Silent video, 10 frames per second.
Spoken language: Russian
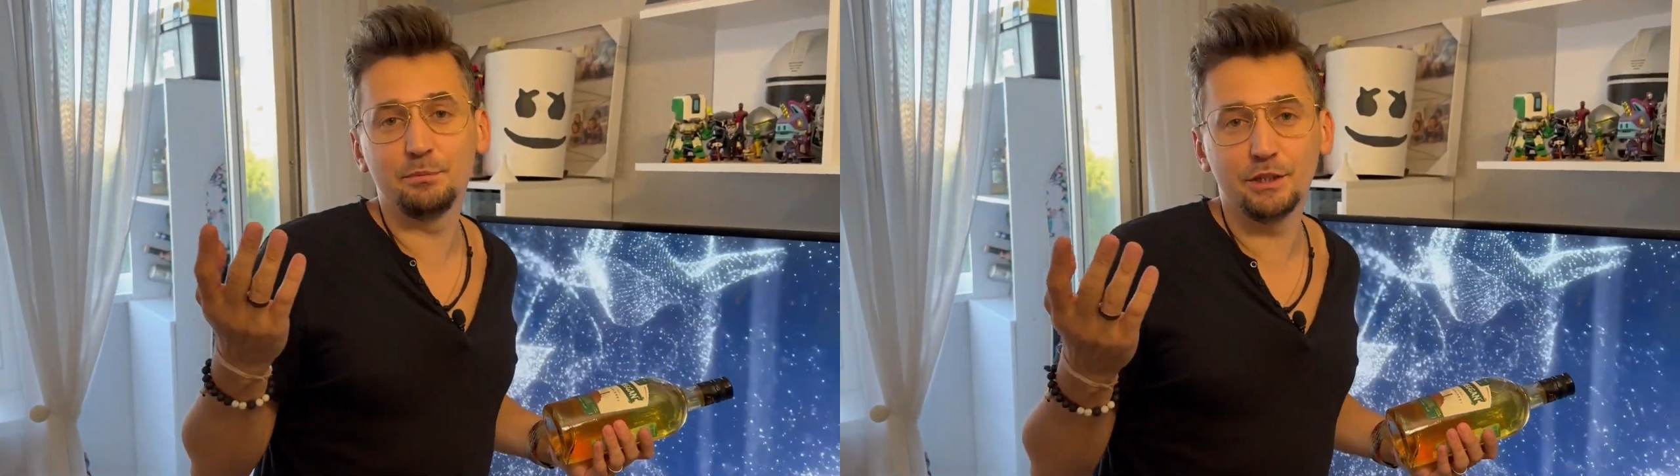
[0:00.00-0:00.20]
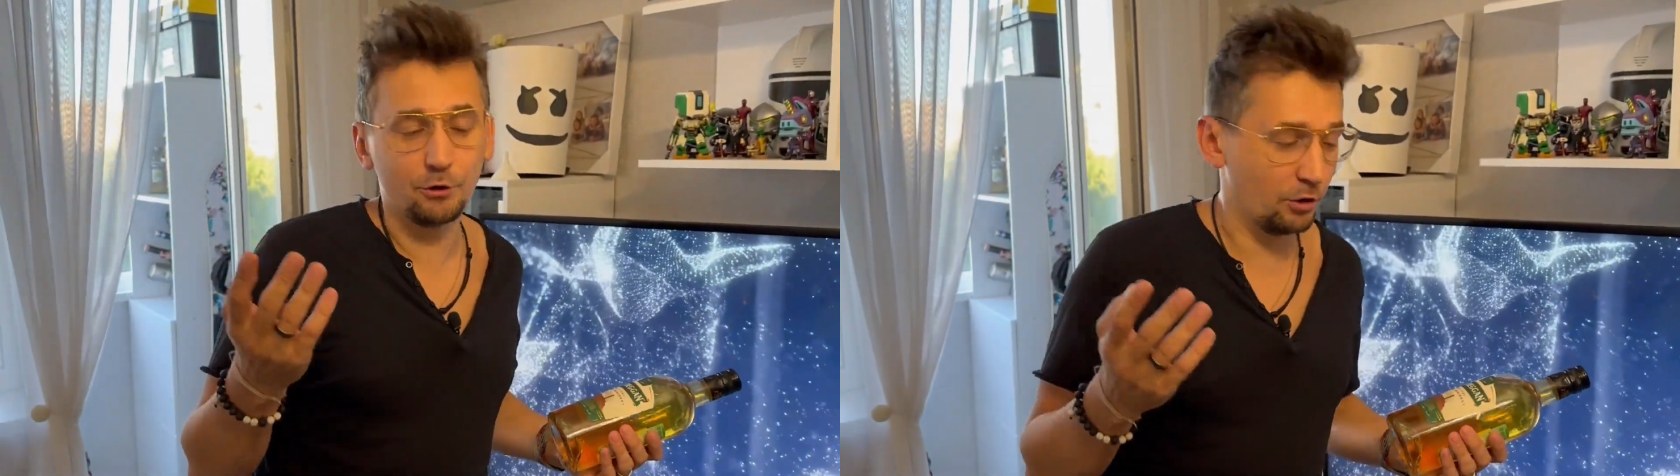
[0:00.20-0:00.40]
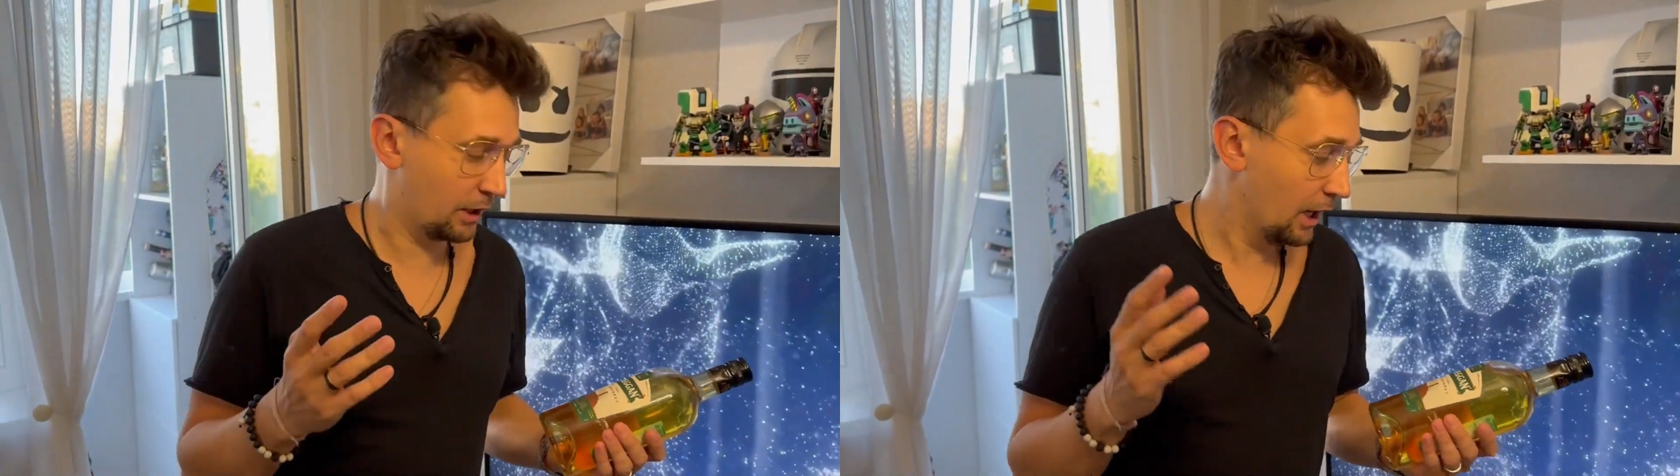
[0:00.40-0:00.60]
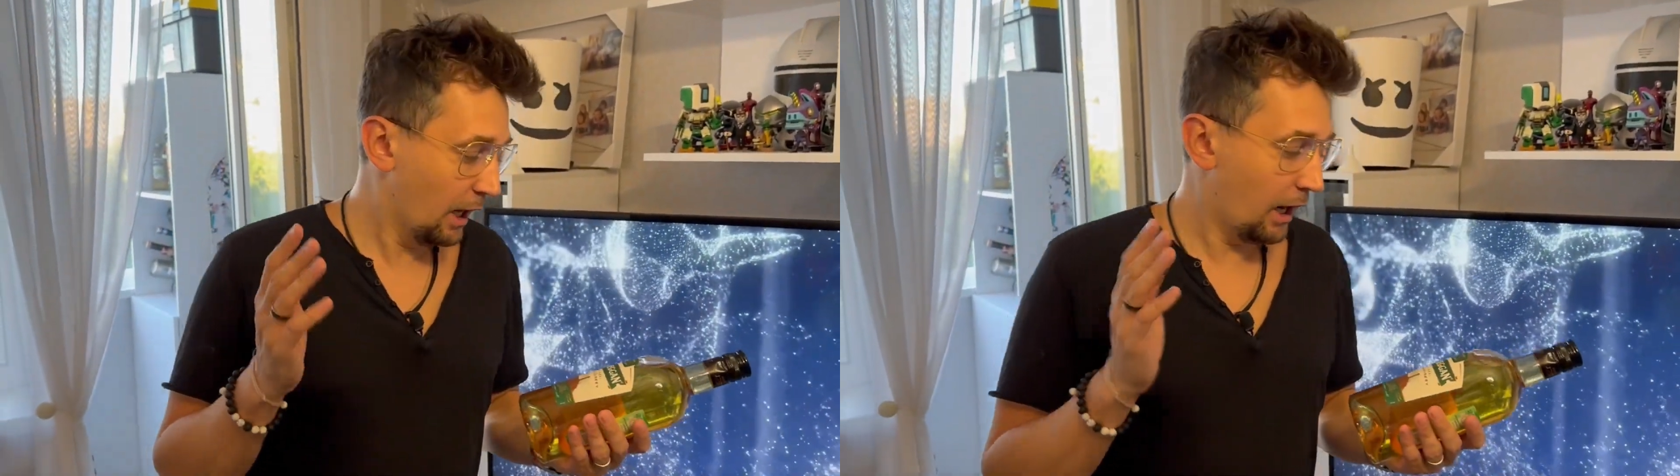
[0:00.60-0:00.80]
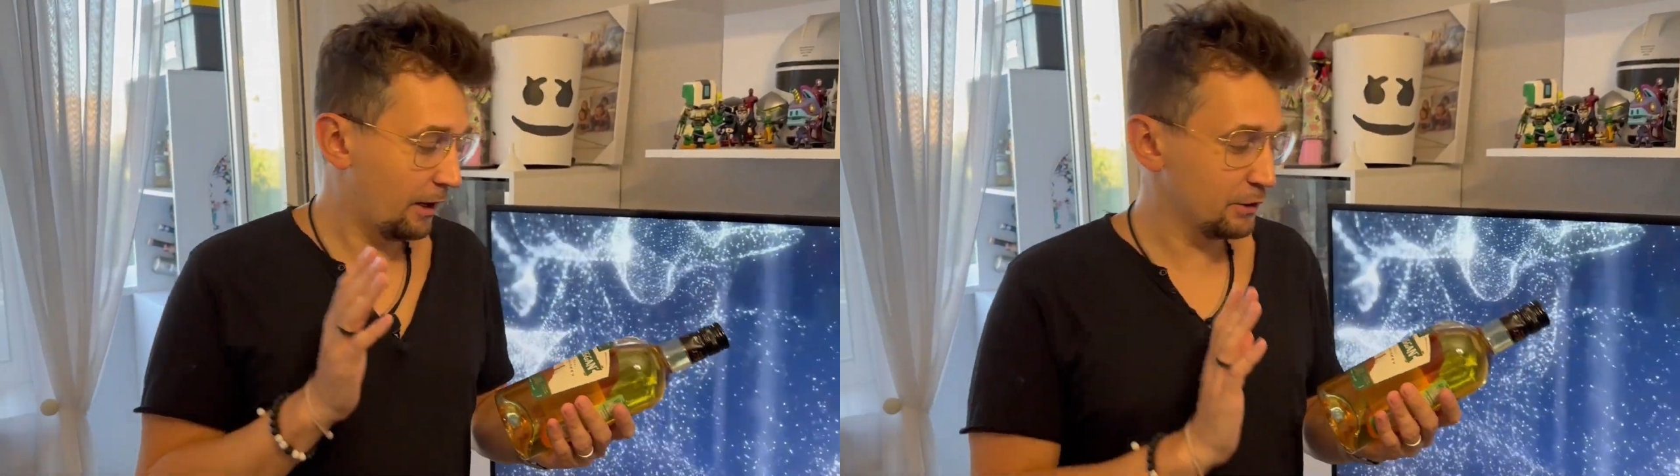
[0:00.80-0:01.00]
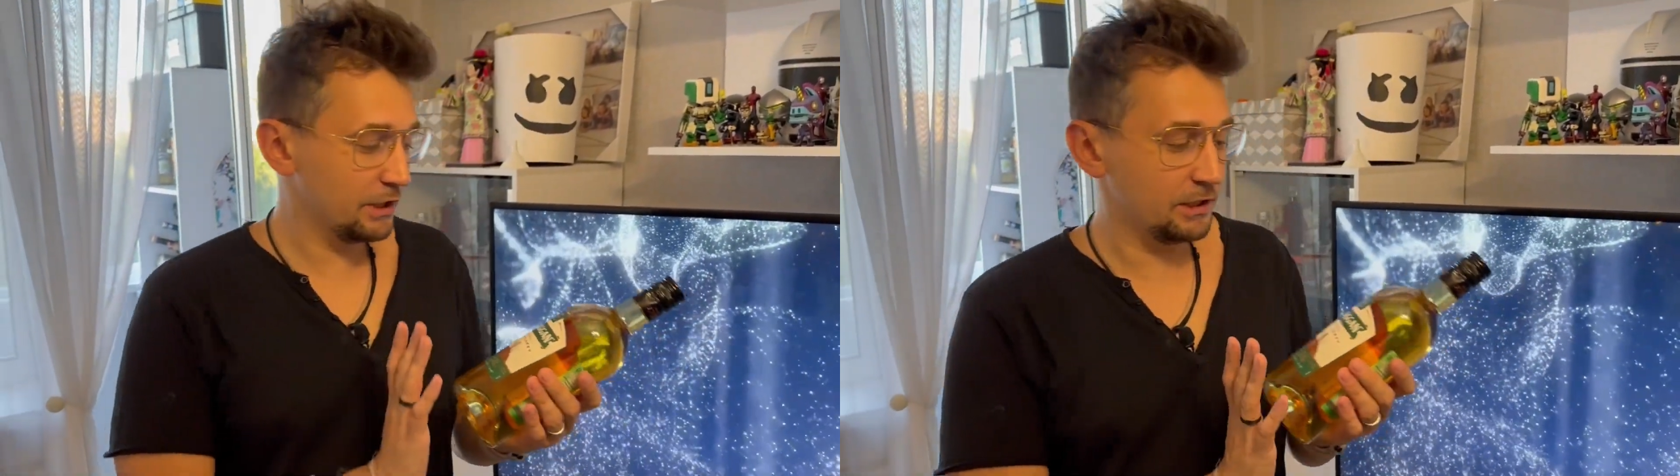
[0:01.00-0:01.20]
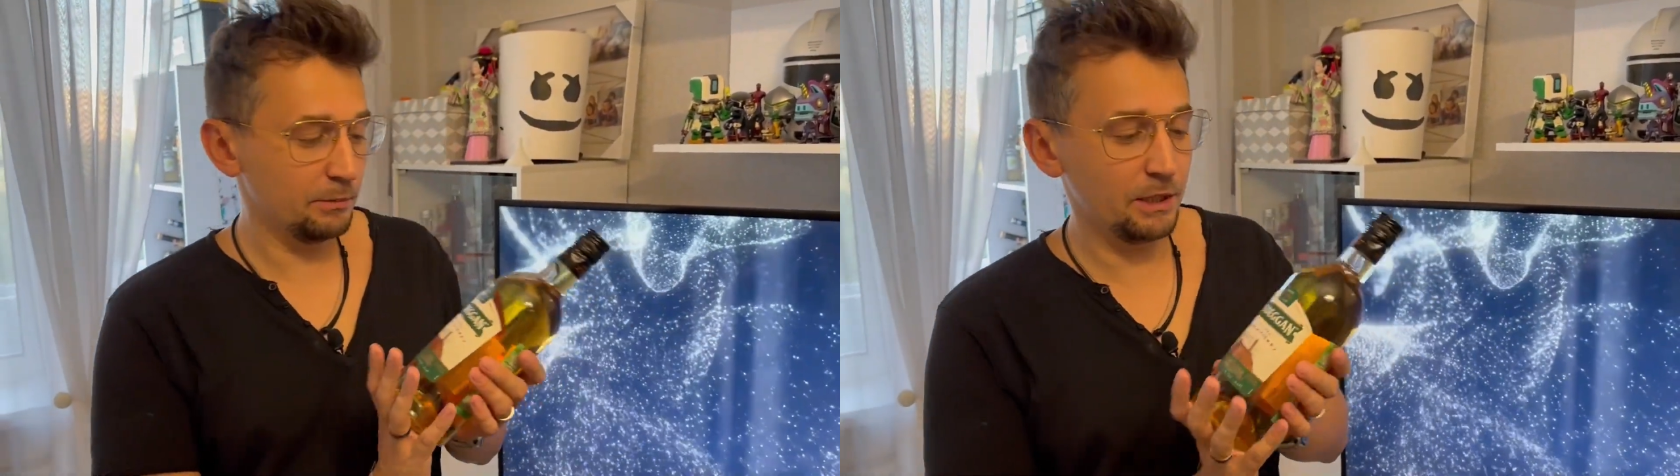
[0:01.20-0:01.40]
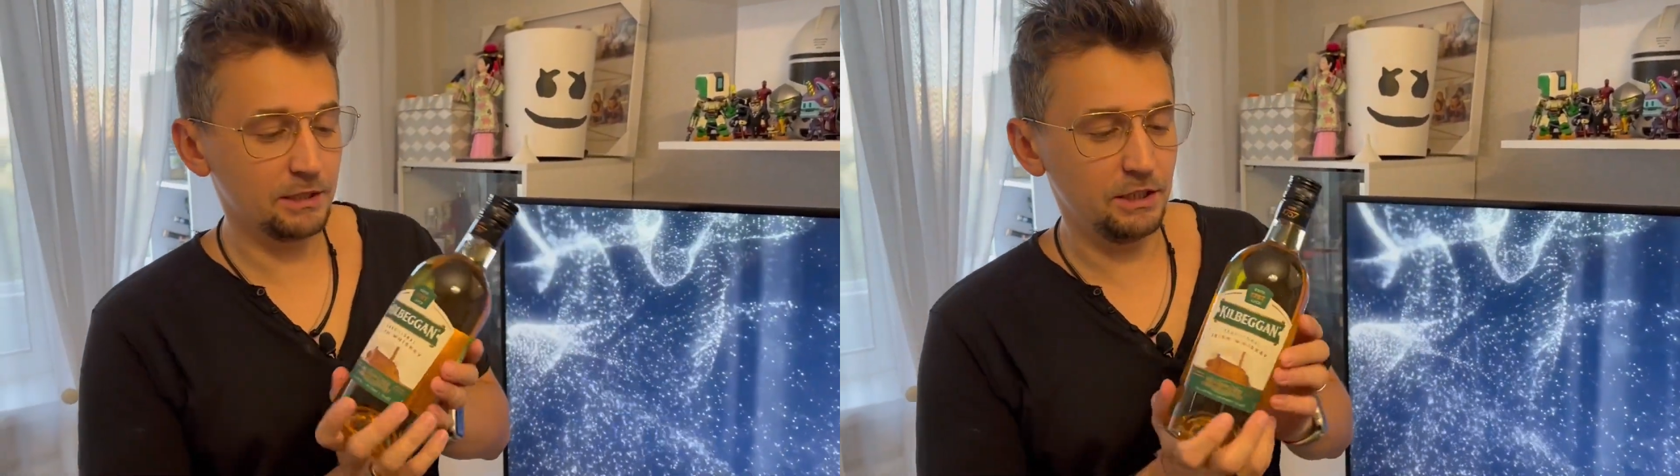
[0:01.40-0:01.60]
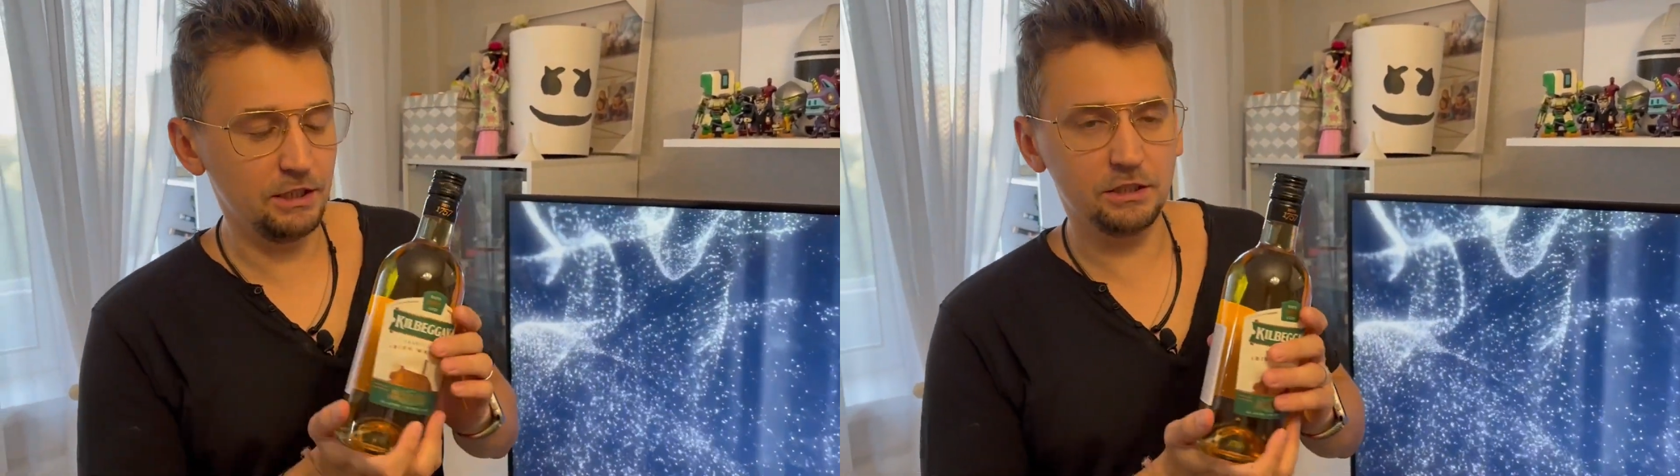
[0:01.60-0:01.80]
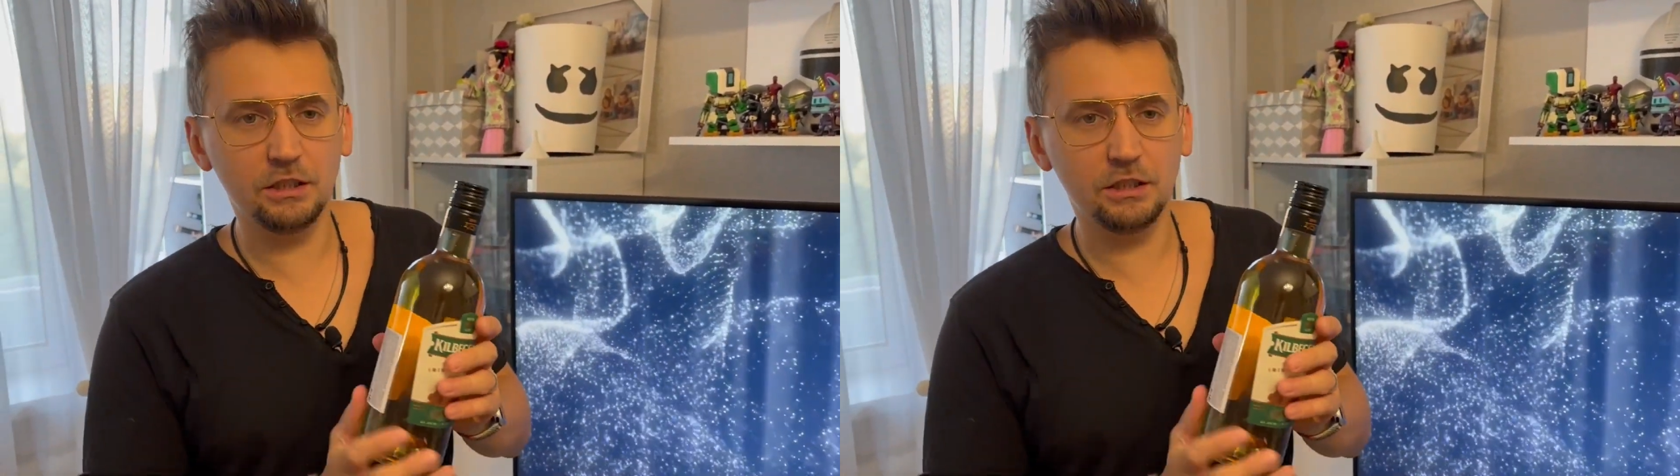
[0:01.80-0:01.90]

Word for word: перегонка. А вот эти ребята из